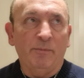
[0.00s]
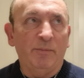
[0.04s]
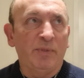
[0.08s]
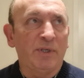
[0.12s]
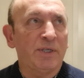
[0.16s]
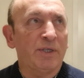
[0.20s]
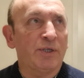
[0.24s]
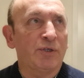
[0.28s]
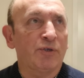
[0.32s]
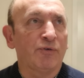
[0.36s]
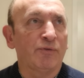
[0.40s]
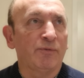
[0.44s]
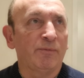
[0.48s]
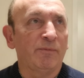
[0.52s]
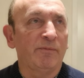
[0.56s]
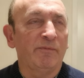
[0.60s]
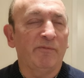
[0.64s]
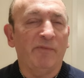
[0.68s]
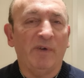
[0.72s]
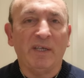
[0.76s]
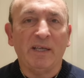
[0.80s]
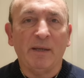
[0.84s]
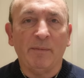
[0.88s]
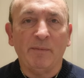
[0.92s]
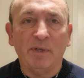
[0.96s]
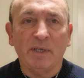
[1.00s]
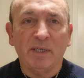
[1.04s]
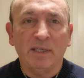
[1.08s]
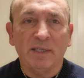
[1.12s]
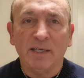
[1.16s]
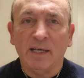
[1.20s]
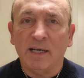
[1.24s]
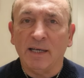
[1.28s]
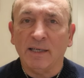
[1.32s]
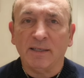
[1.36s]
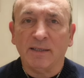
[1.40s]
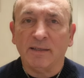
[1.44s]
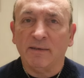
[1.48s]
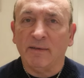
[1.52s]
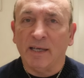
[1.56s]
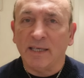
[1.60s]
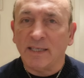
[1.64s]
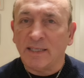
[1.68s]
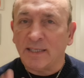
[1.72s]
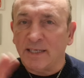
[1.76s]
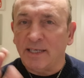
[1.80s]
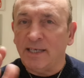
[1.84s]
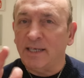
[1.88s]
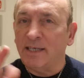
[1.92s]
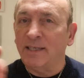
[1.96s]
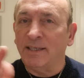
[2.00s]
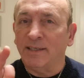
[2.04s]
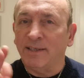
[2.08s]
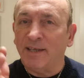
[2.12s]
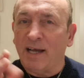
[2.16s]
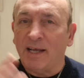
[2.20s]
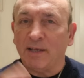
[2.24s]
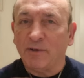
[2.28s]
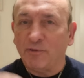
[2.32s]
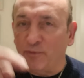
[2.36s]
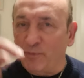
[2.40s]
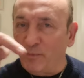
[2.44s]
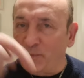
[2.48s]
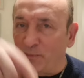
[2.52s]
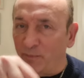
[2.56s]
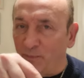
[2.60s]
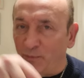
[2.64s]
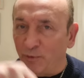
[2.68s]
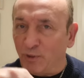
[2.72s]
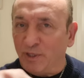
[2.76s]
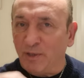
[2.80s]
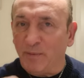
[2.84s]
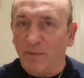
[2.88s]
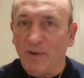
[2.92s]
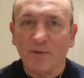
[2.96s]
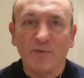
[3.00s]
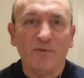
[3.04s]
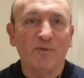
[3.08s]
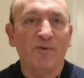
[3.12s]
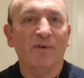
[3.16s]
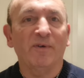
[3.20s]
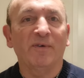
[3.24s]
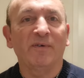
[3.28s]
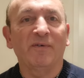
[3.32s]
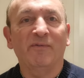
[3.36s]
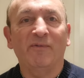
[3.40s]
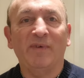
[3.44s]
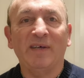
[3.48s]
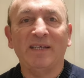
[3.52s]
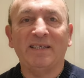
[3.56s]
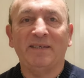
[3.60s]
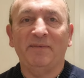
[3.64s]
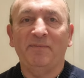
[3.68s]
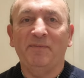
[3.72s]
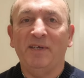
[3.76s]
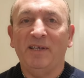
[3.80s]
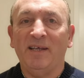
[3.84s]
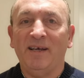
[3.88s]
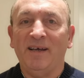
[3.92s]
bis zum, was haben die gesagt, da ist irgendein Datum, müsst ihr mal gucken, was die